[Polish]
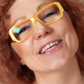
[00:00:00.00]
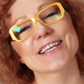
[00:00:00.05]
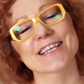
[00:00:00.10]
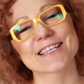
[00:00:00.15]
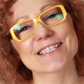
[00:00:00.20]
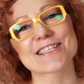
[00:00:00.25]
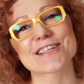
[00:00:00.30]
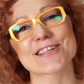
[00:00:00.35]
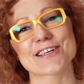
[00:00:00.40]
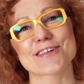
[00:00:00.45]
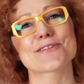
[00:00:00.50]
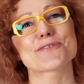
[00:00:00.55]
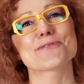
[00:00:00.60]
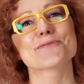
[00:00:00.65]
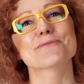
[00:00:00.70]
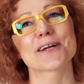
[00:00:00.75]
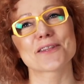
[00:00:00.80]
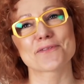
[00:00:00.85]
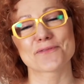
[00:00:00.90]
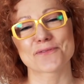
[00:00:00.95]
jest
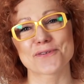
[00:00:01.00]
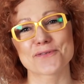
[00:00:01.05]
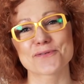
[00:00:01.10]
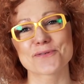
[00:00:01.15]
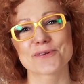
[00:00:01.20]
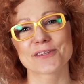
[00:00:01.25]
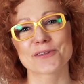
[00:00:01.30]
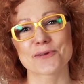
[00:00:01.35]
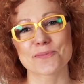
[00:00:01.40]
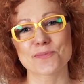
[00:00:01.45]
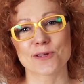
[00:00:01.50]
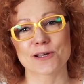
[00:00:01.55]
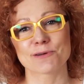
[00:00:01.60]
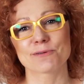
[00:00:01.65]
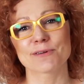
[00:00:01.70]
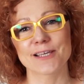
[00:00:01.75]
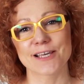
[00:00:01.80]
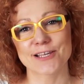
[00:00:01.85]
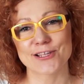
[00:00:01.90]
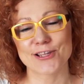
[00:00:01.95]
rzeczą łatwą do
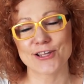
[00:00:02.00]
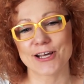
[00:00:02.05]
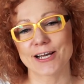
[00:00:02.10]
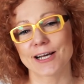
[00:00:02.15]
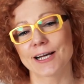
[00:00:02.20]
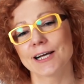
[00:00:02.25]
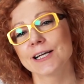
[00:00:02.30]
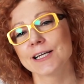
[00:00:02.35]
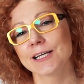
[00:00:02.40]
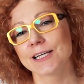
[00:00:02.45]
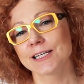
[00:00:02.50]
przełknięcia.